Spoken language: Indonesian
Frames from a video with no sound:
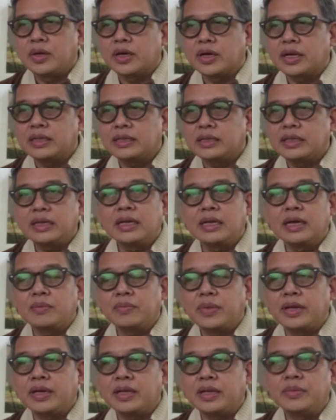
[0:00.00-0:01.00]
berkaitan
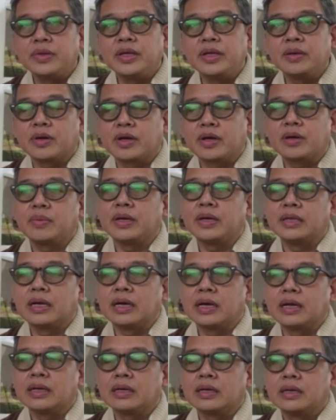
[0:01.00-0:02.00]
dengan pandemi yang
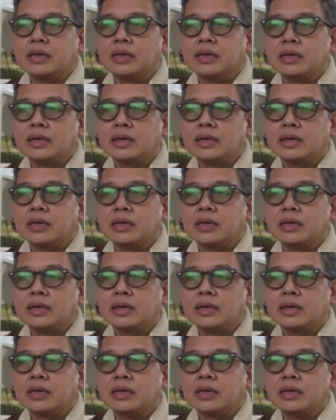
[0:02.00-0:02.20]
berkepanjangan.